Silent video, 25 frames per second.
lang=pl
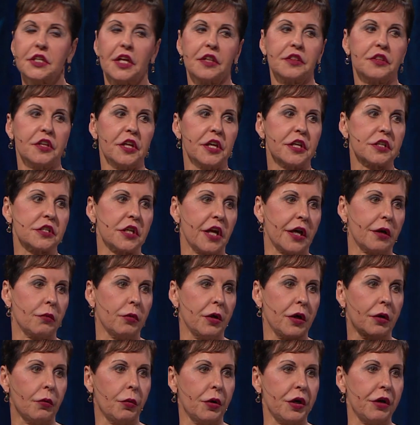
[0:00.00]
Albo
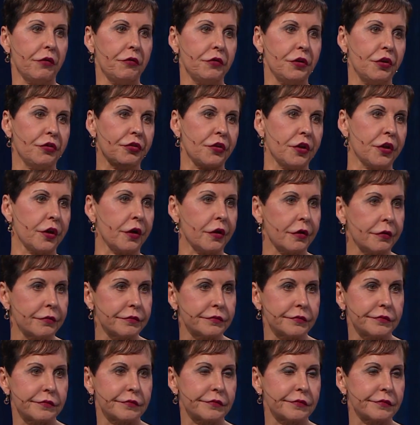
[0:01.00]
odpowiadał mówiąc:
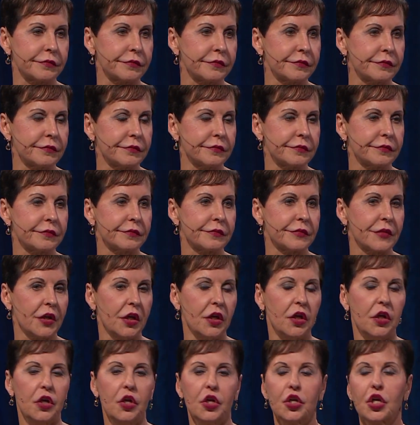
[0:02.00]
Tak ci się
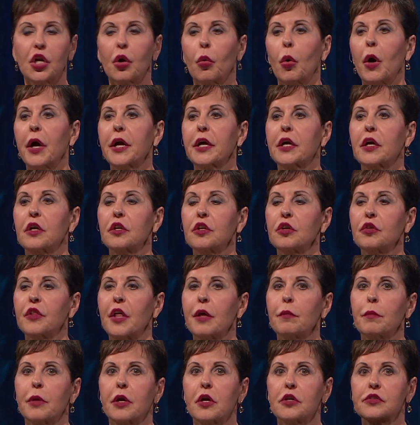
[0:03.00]
wydaje. Wiecie
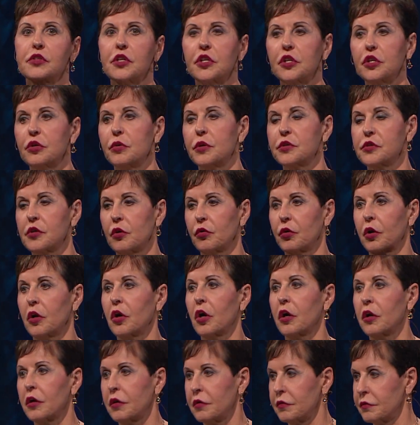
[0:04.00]
dlaczego tak robił? Bo
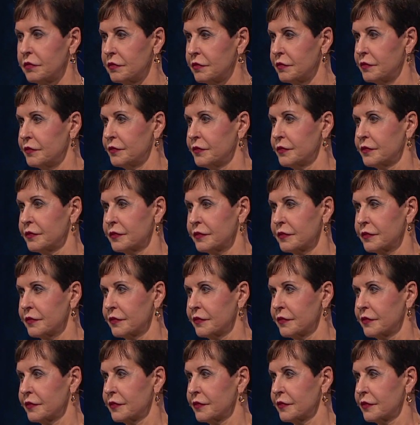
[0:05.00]
znał swoje własne
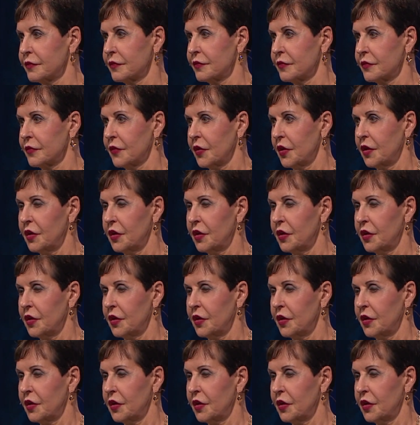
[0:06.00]
serce.